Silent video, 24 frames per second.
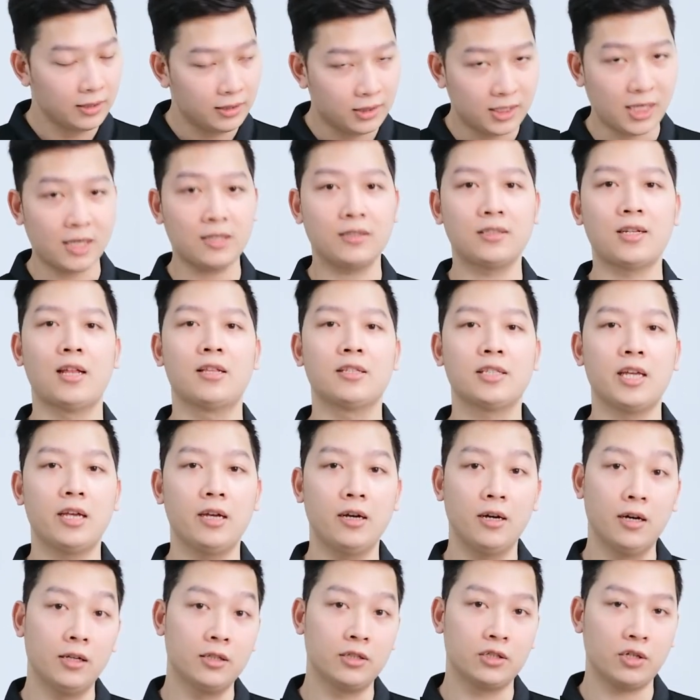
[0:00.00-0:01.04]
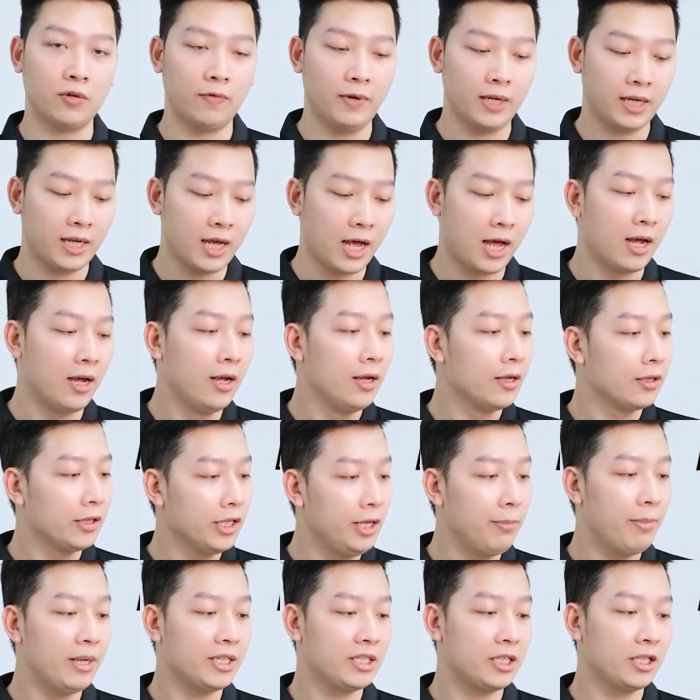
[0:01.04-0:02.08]
chắc chắn sẽ hơn so với cả
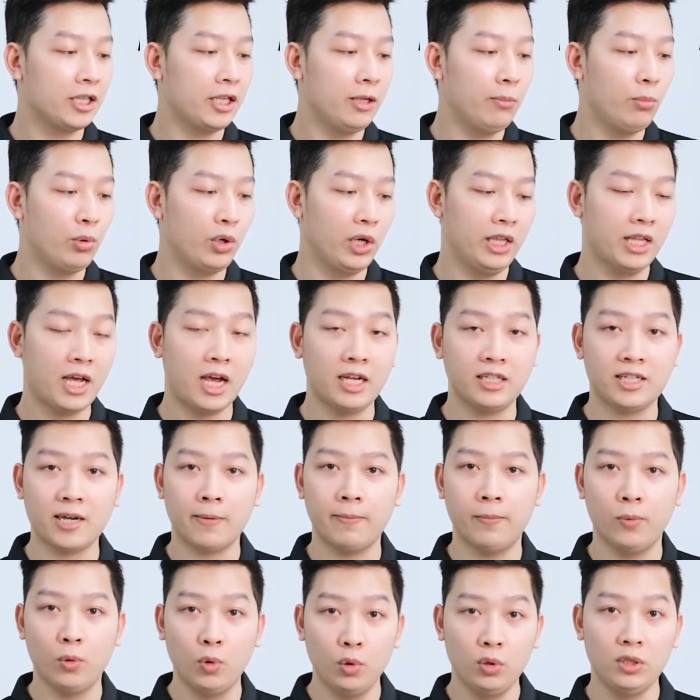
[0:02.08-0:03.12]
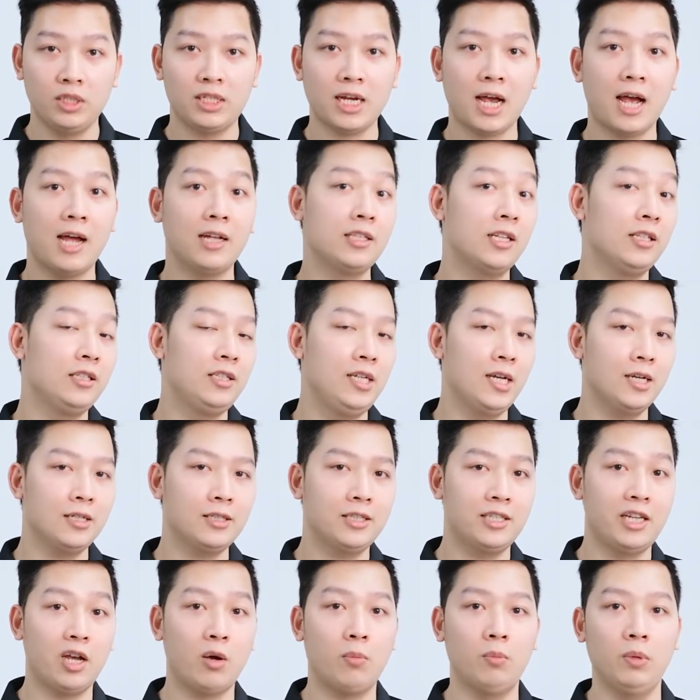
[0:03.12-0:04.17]
Dimensity 1200 Ultra trên chiếc
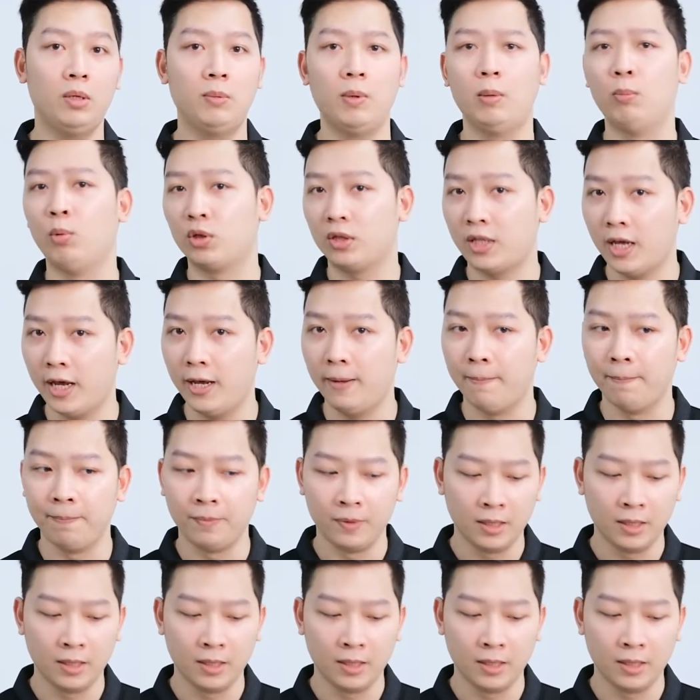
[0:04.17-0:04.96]
Xiaomi 11T